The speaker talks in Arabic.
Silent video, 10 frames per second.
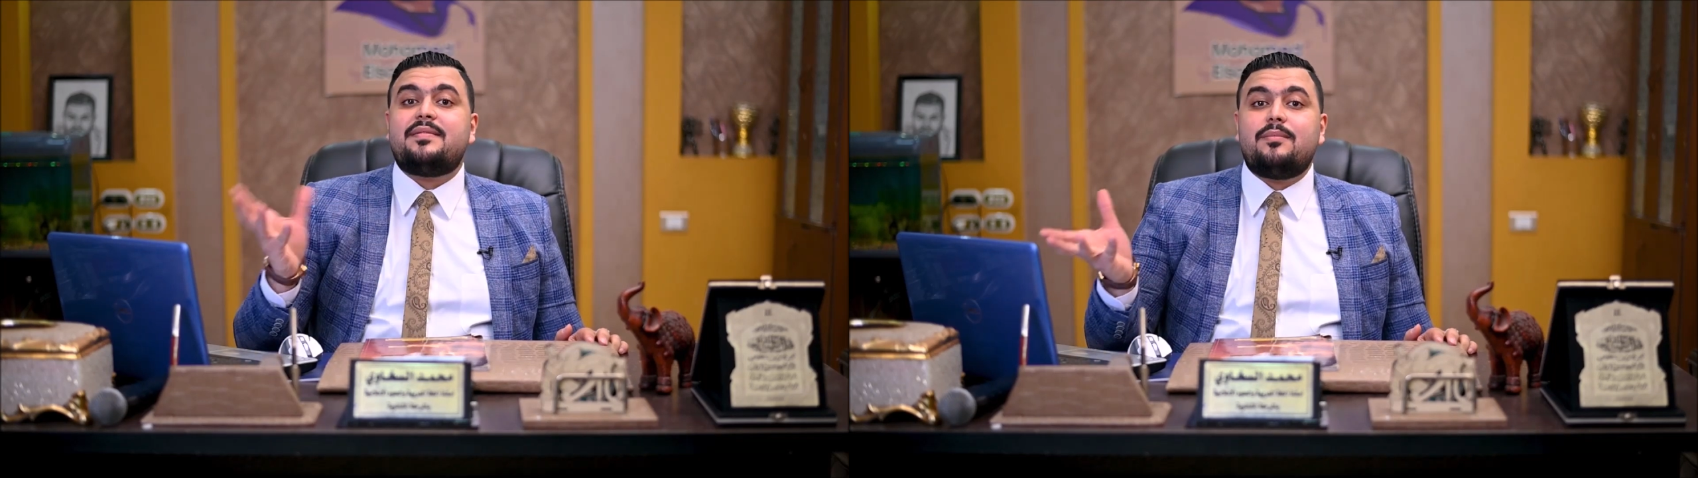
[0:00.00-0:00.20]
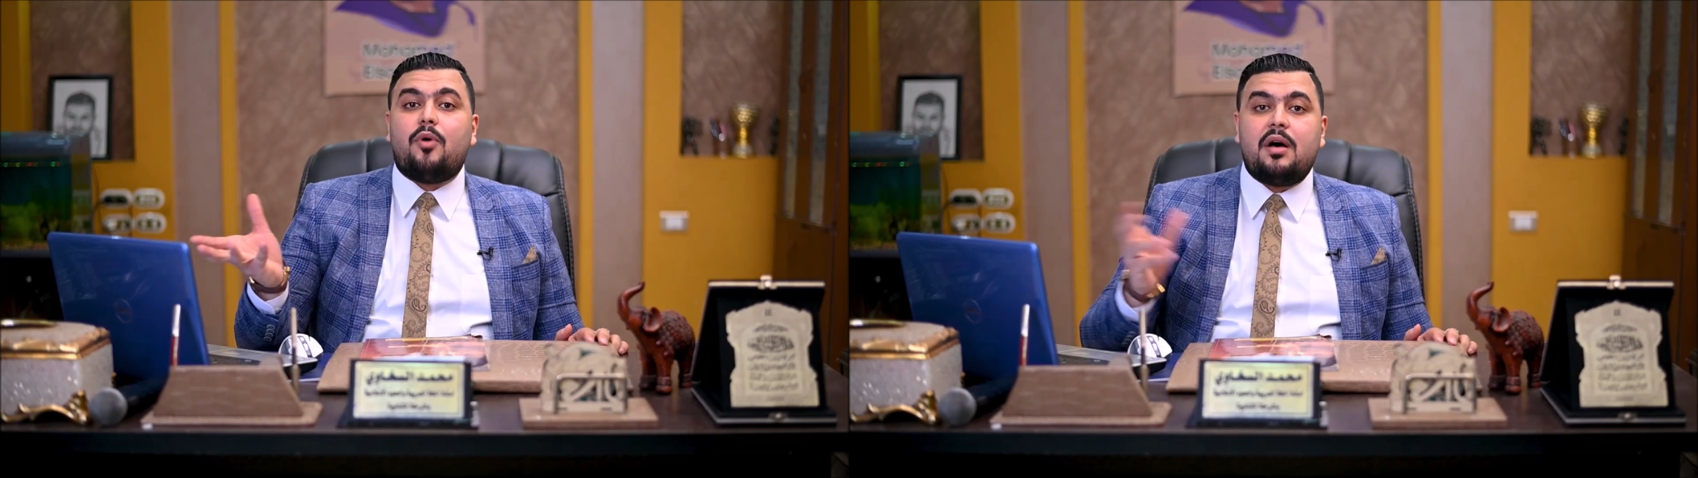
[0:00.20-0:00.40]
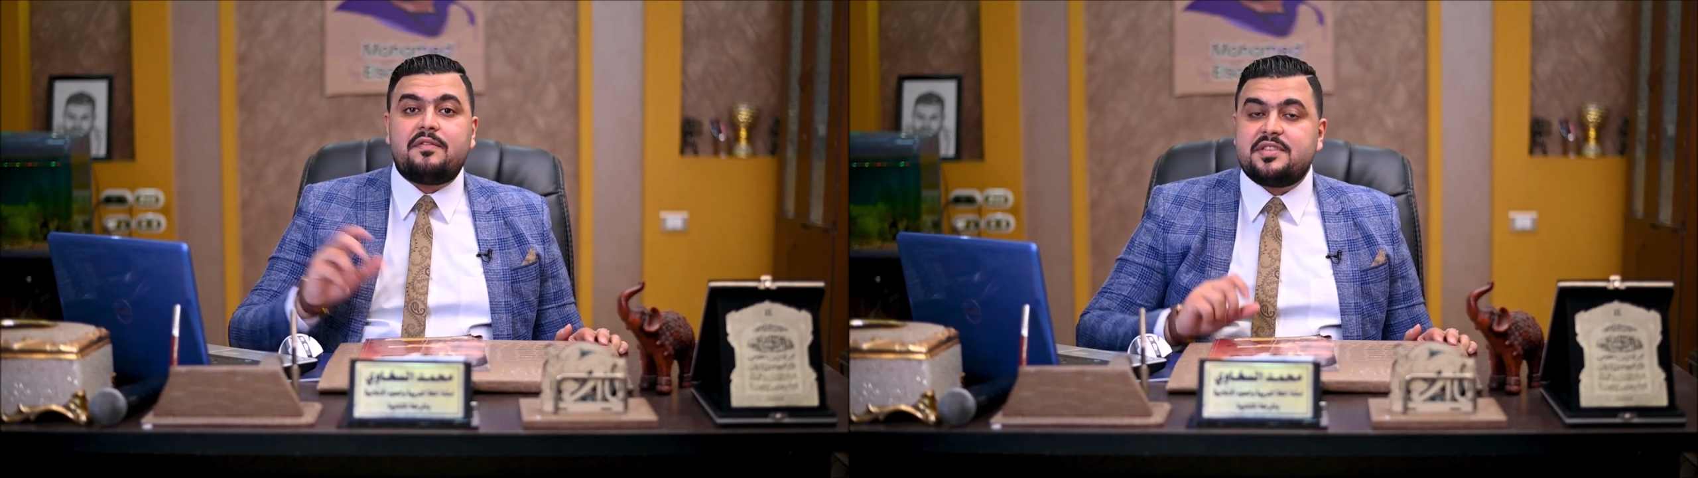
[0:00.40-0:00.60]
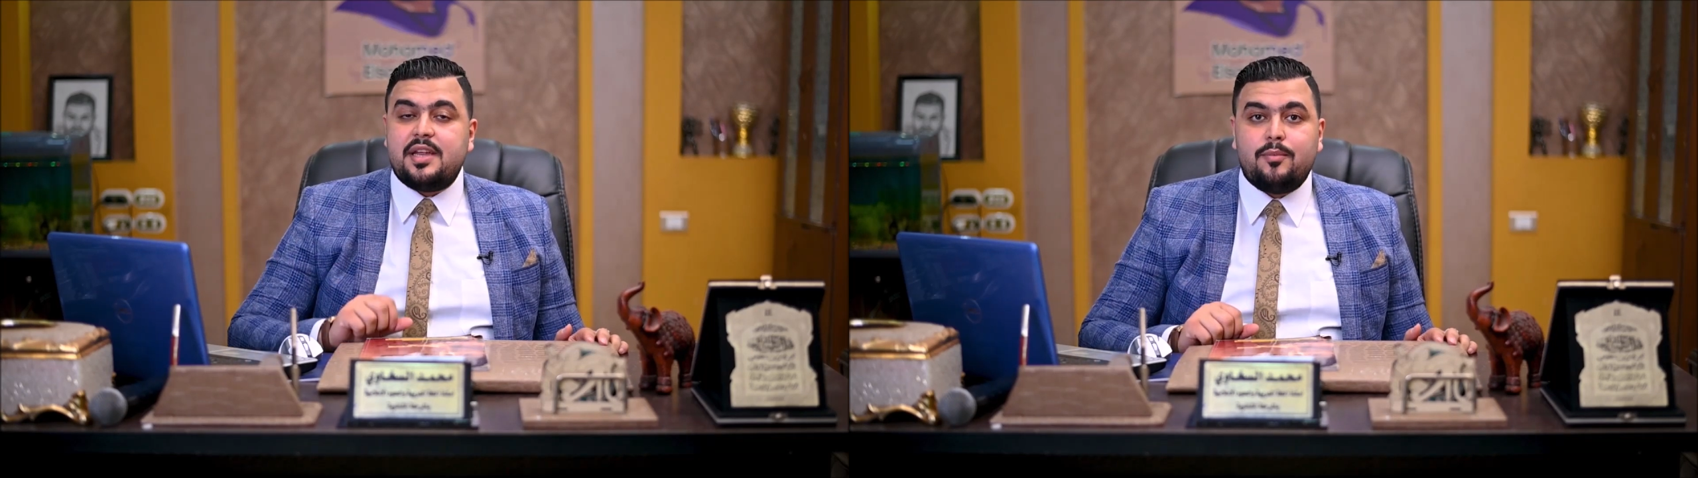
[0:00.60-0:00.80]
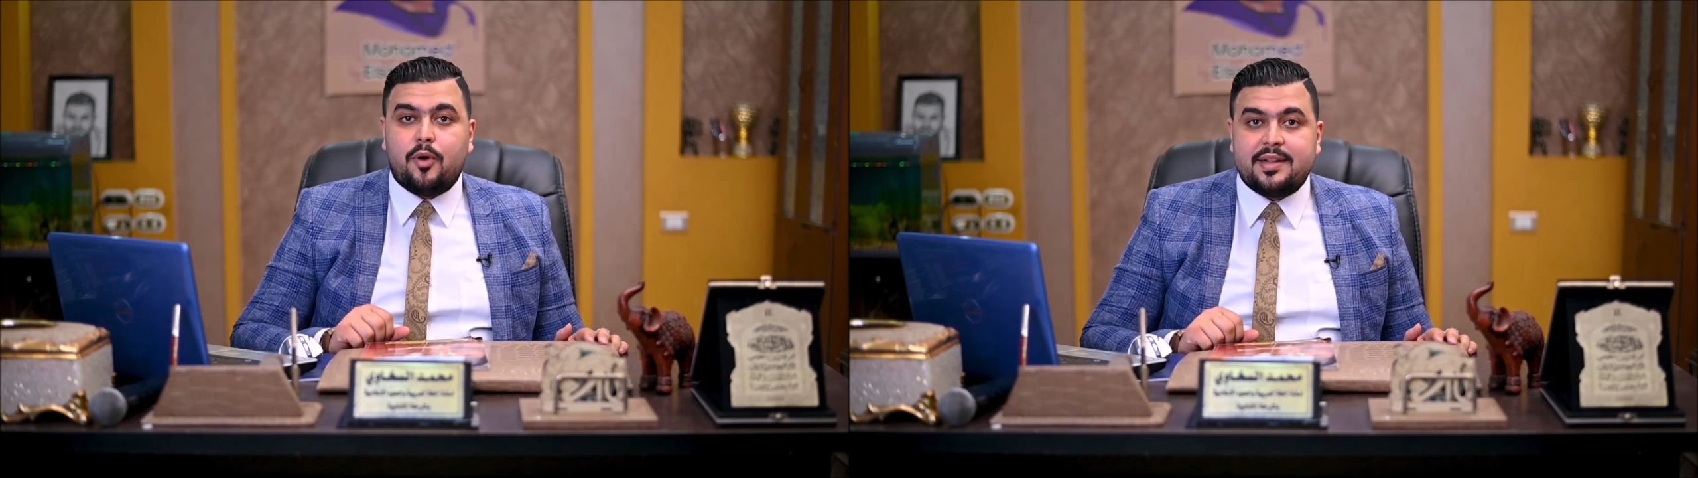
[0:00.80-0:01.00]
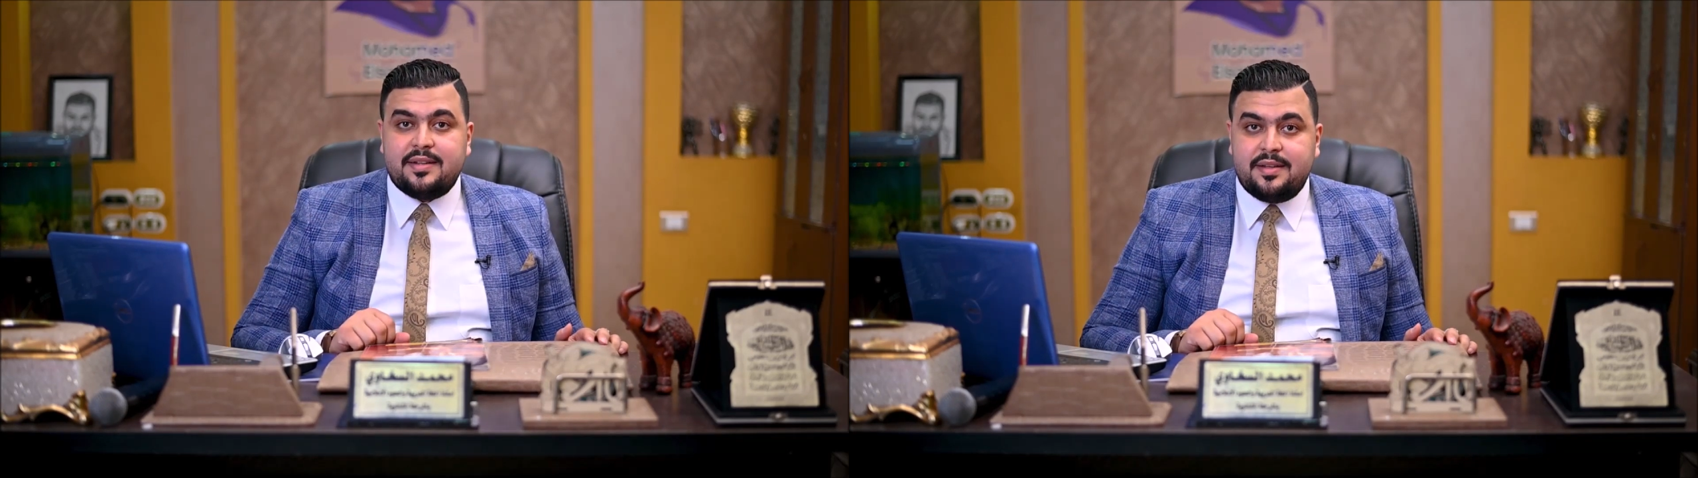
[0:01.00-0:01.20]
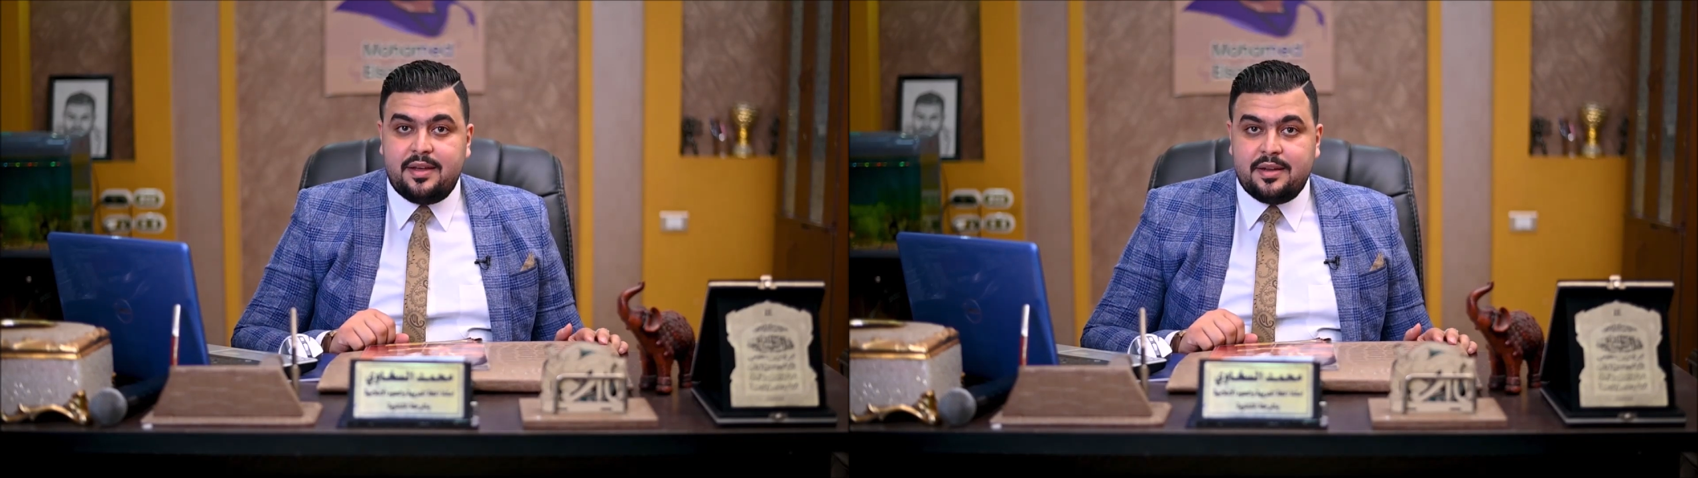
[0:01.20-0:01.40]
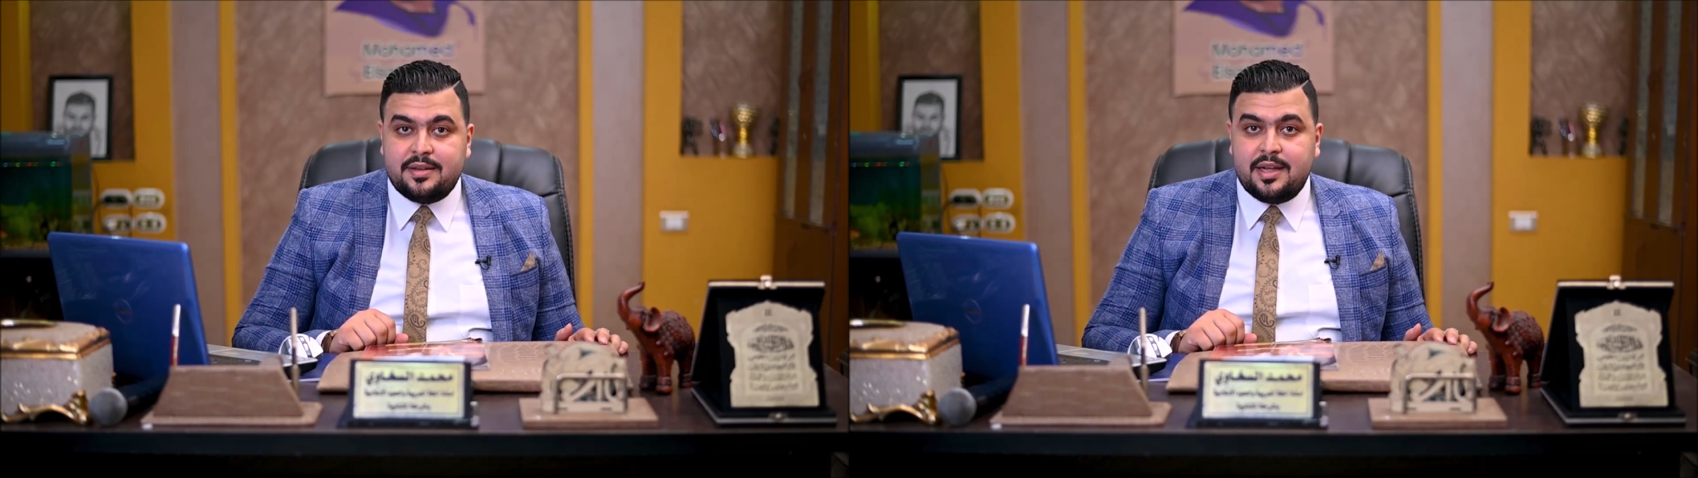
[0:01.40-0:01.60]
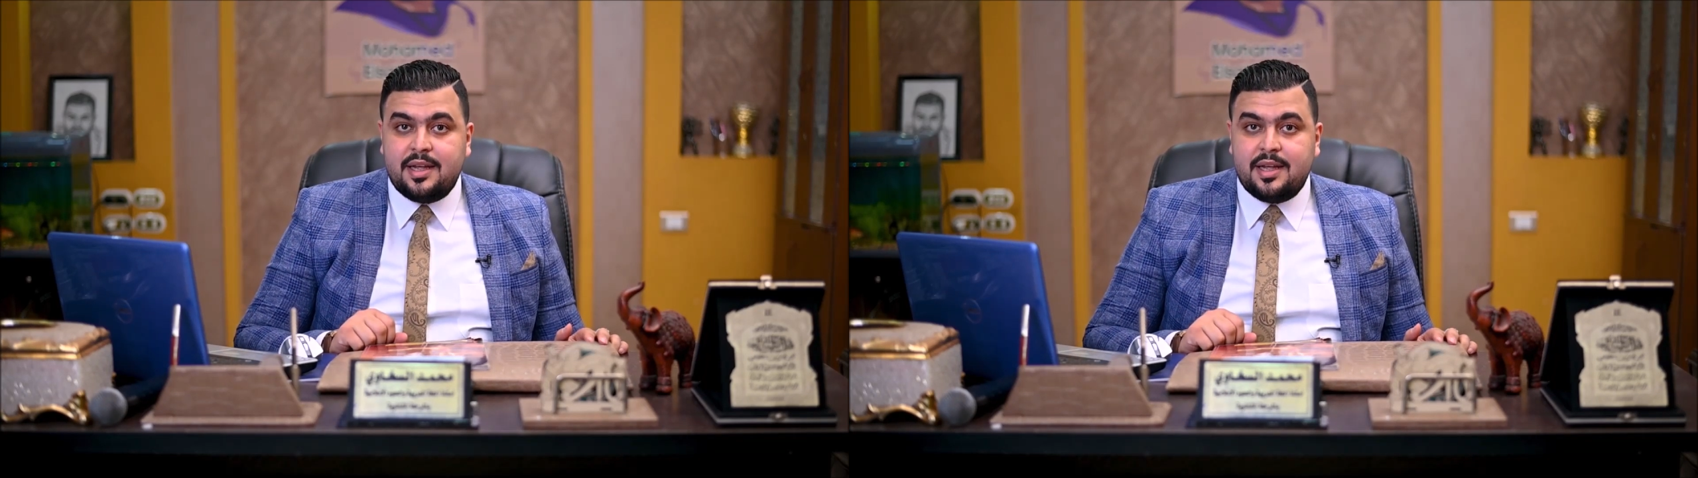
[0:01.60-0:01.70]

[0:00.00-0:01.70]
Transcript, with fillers: المحافظين المجددين